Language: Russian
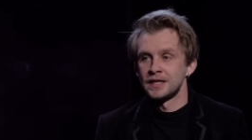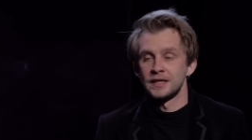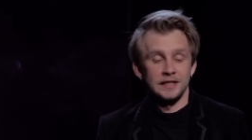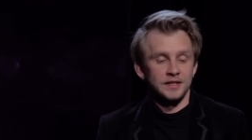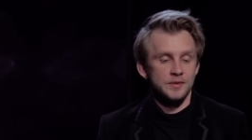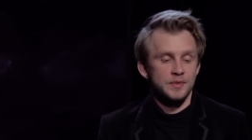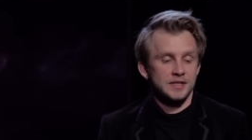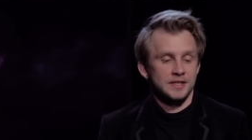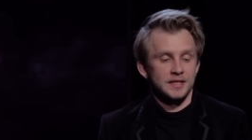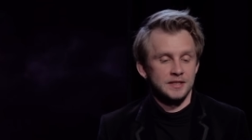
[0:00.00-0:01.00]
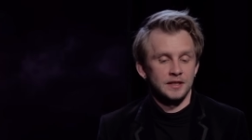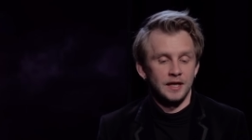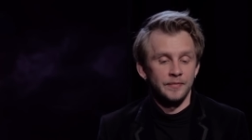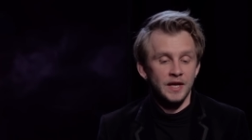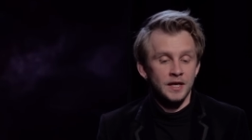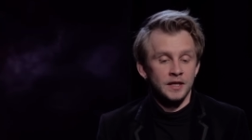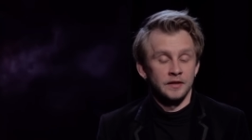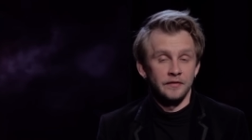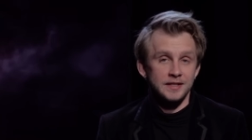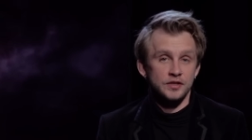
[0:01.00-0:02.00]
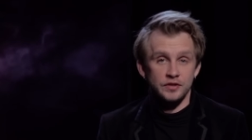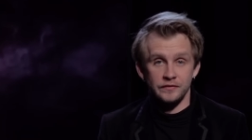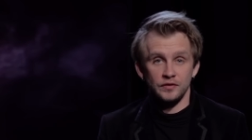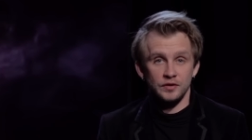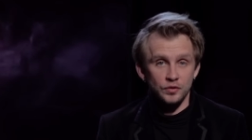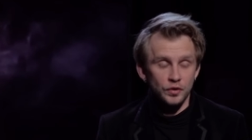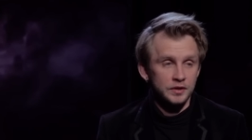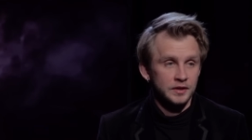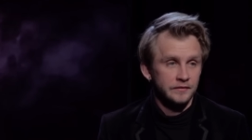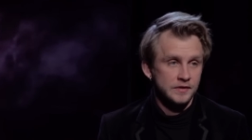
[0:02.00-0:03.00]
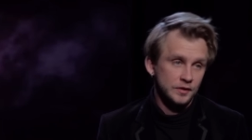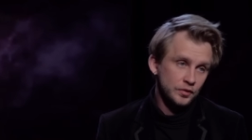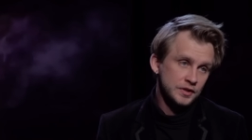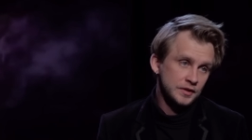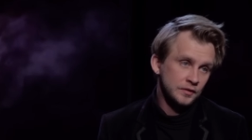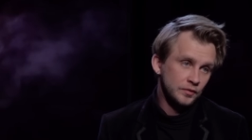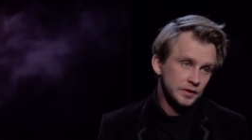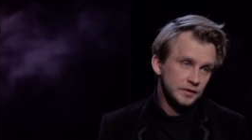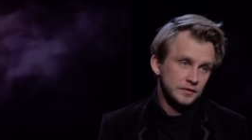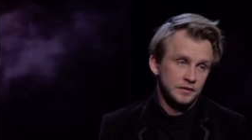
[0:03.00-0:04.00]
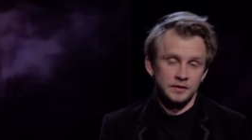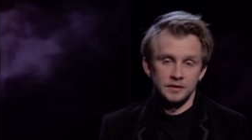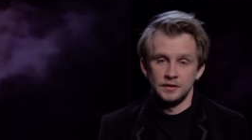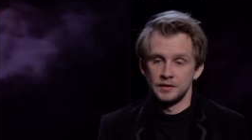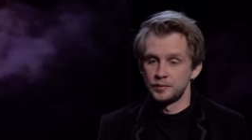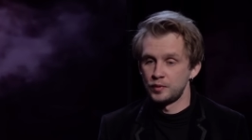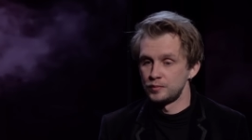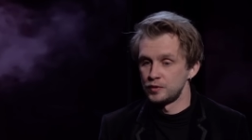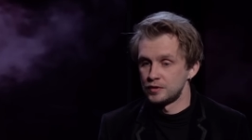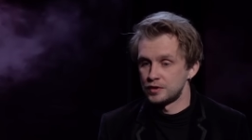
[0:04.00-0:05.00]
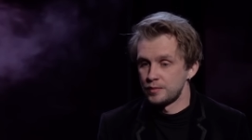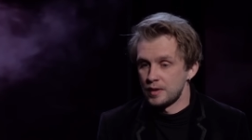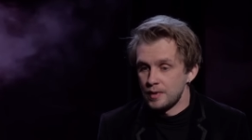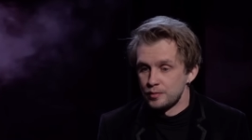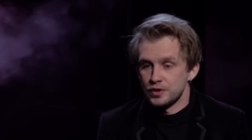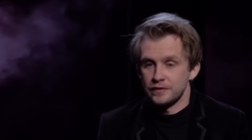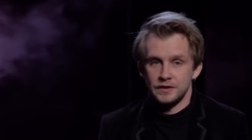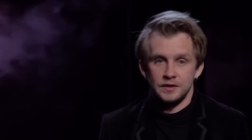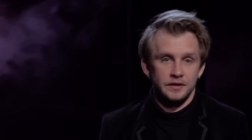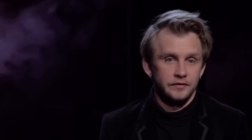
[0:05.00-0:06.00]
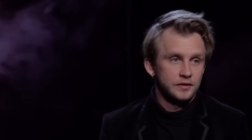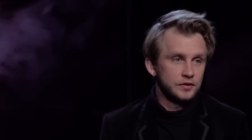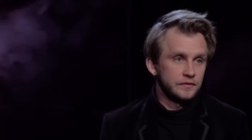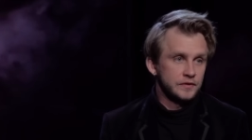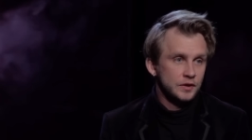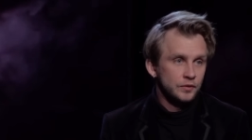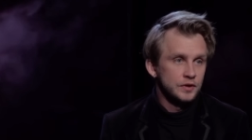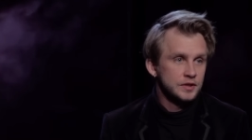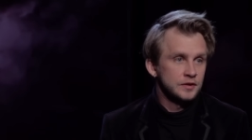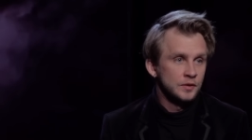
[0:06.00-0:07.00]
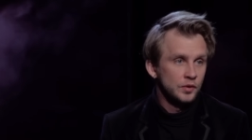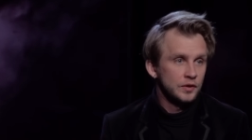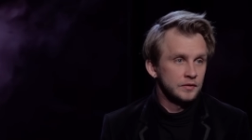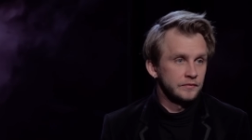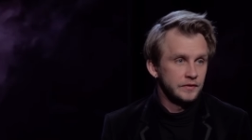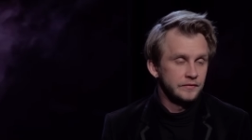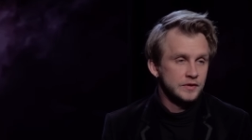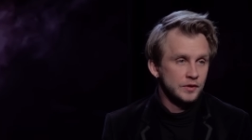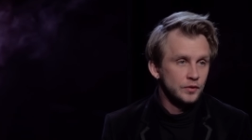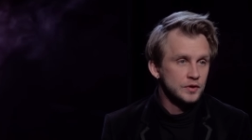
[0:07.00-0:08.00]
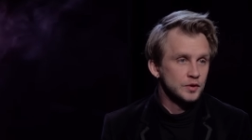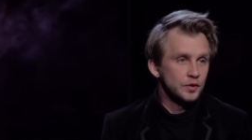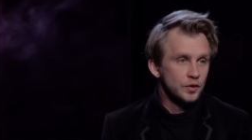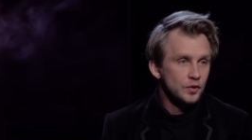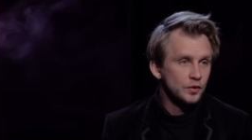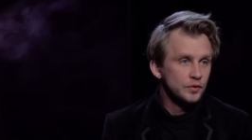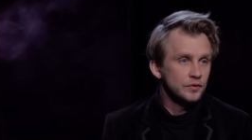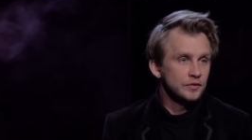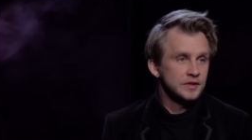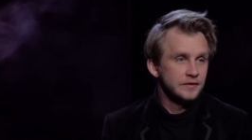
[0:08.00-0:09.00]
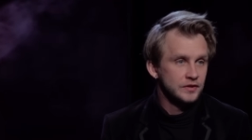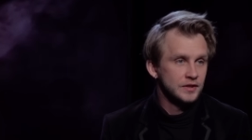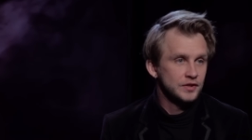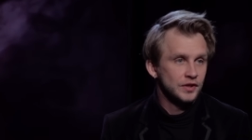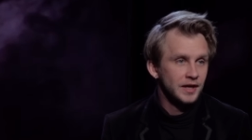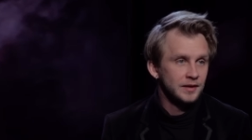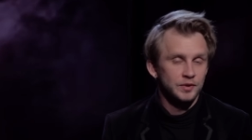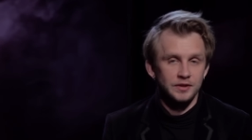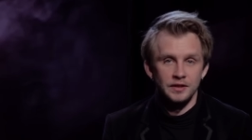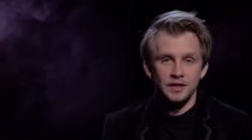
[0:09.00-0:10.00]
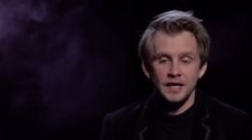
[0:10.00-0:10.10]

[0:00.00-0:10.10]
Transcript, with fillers: Э, небесные тела. 24 год — это высокосный год. Э, помню, даже моя бабушка всегда говорила, что высокосный год, від высокосного року завжди чекає беды.